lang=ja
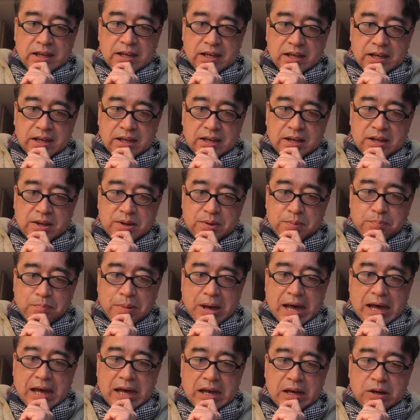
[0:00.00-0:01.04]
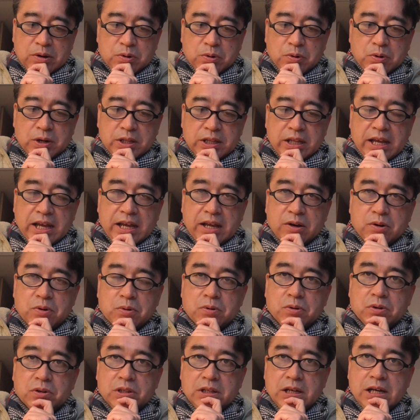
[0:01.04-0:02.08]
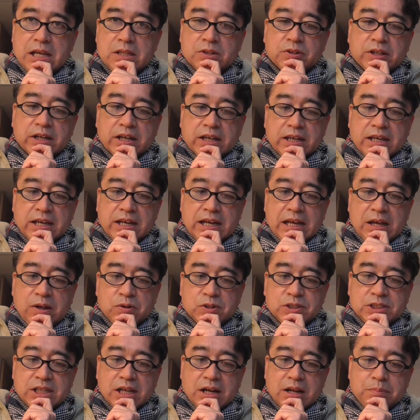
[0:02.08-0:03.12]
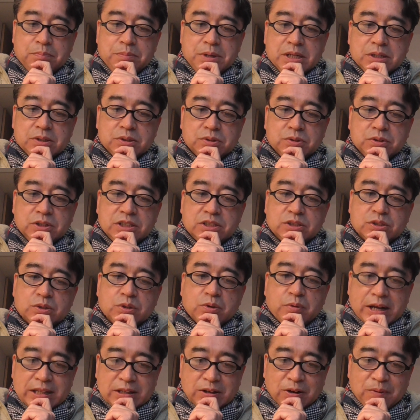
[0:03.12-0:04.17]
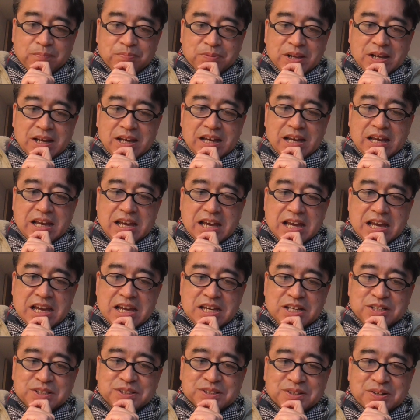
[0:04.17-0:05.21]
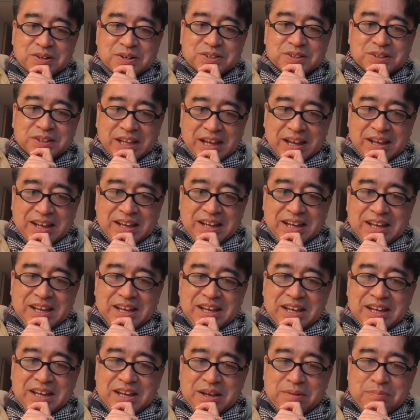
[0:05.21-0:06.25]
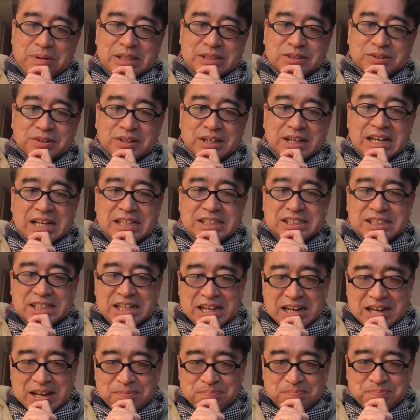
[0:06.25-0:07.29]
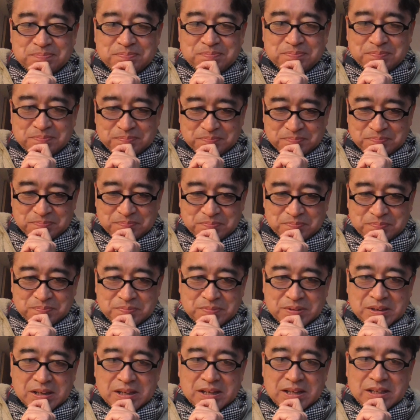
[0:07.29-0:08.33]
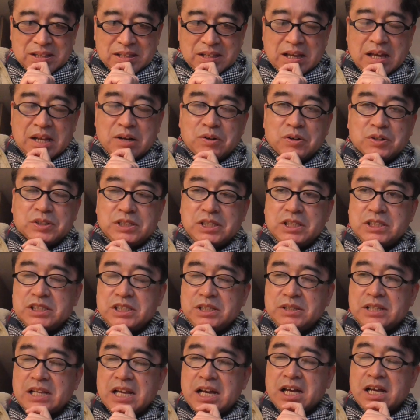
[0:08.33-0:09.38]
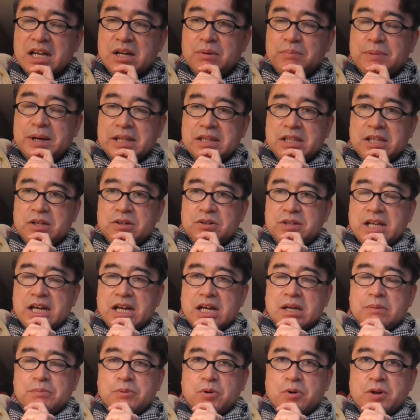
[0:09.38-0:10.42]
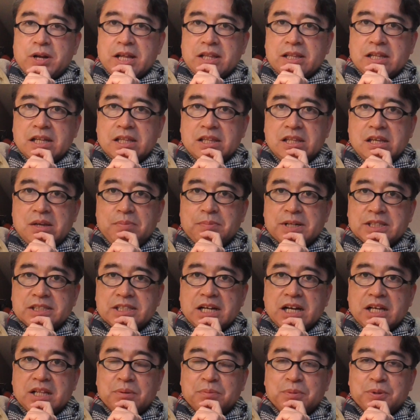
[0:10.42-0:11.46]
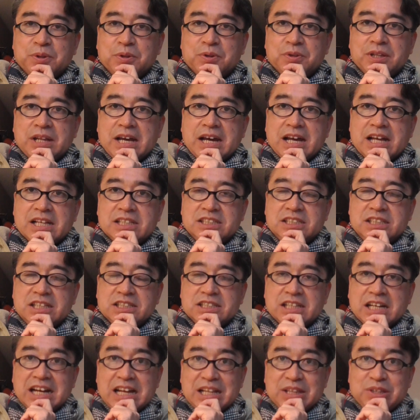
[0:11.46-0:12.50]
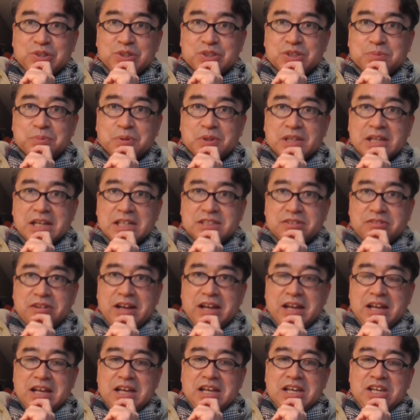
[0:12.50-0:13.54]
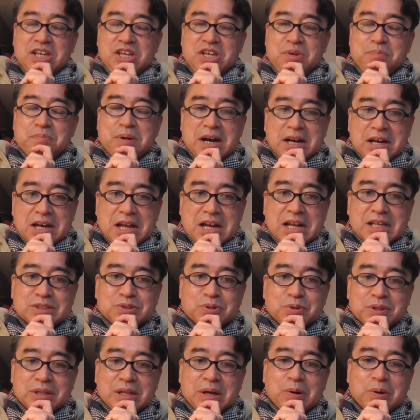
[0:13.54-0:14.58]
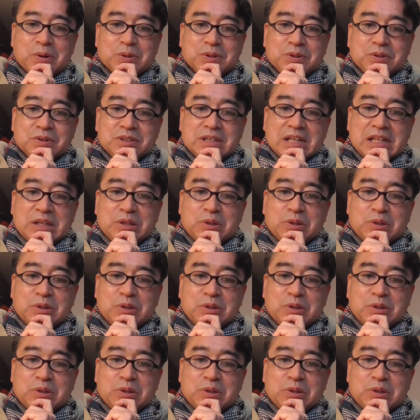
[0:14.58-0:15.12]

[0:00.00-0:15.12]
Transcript: えまあこれでこの程度で怪我をしたらびっくりするわと。えー、いうことで、えー、まあそんな感じかな。うん。であの新人なんかのバッティングなんかもご覧になっていましたけどもどんな感じでしたかという質問に対しては今からそんなこと言って